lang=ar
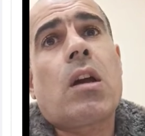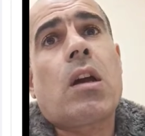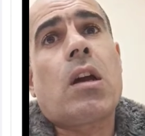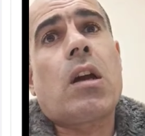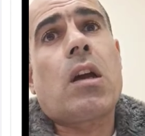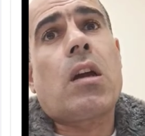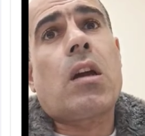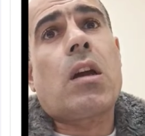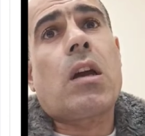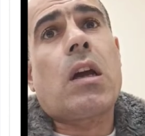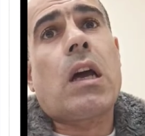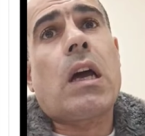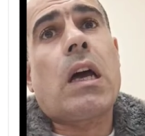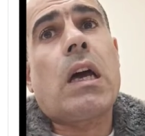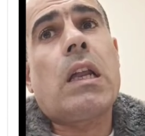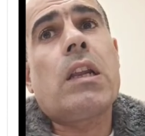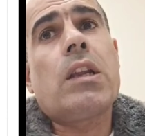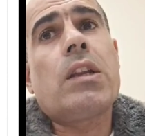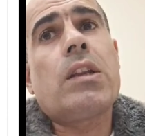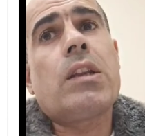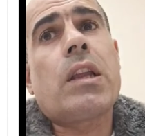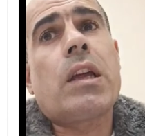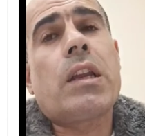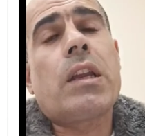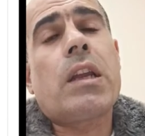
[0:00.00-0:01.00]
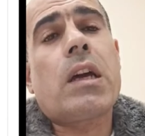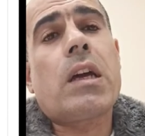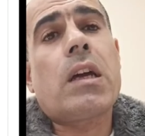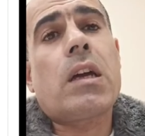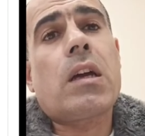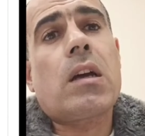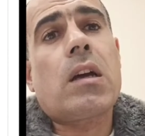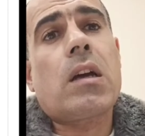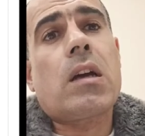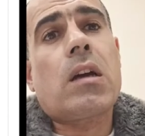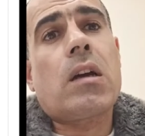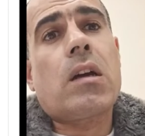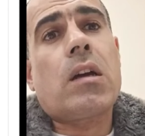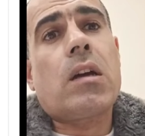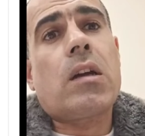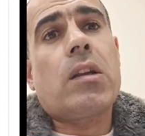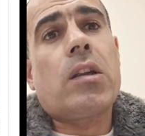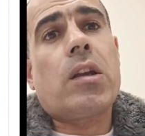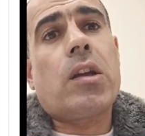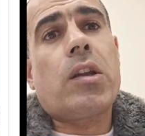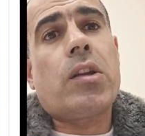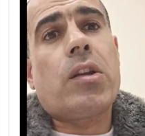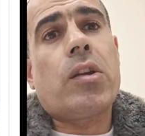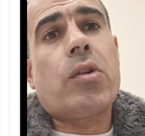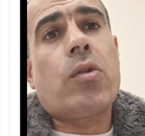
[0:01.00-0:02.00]
آه، قال ان انا
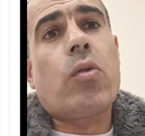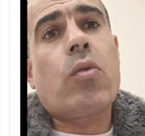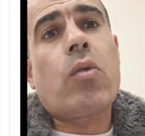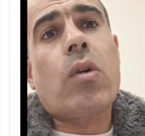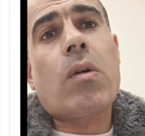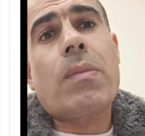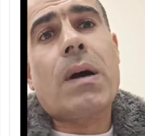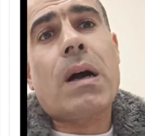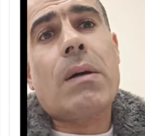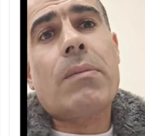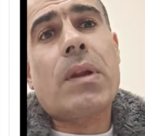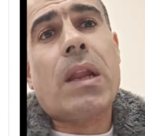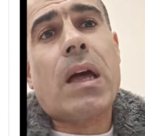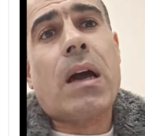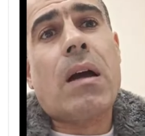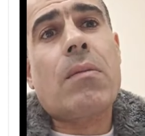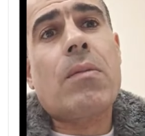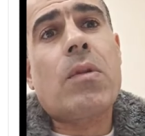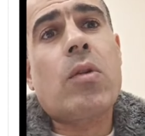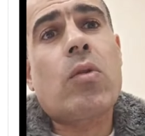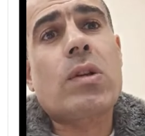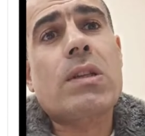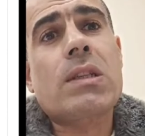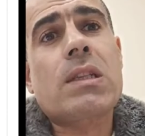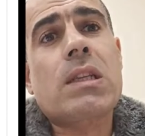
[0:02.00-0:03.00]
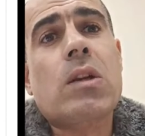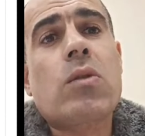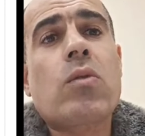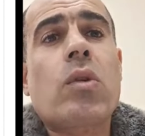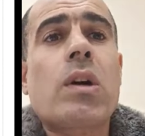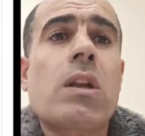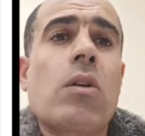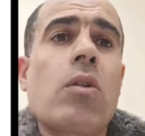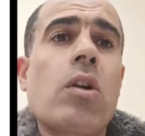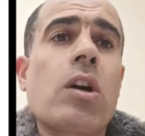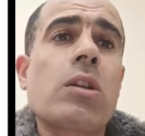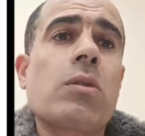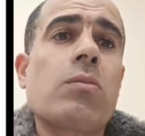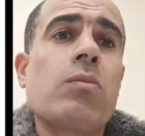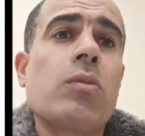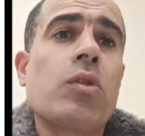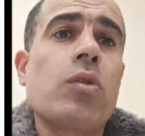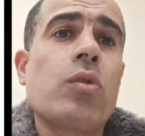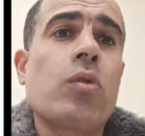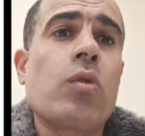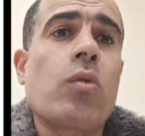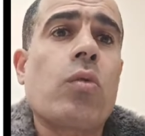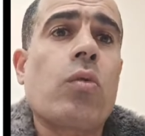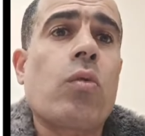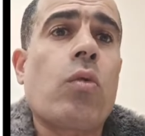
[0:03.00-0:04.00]
ان هو بعمل حمام الوزان وانا واخد
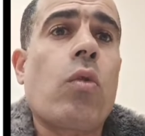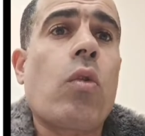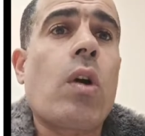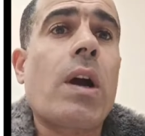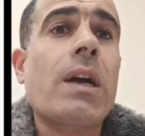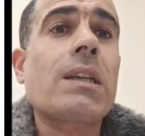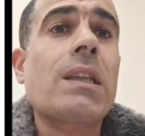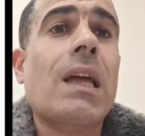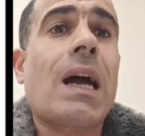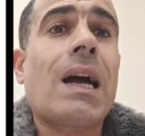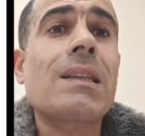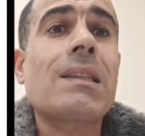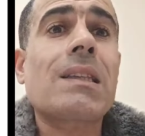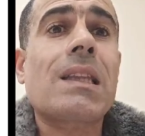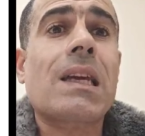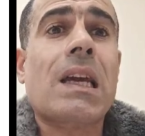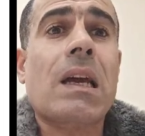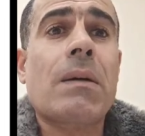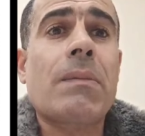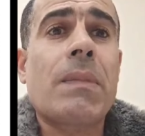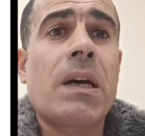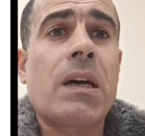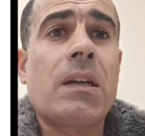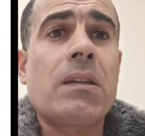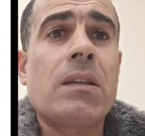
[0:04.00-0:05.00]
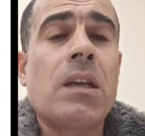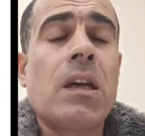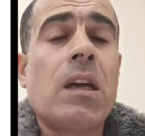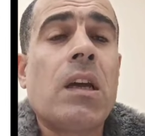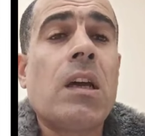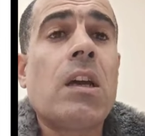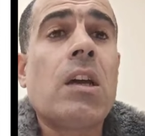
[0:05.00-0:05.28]
منه وواخد حتى كمان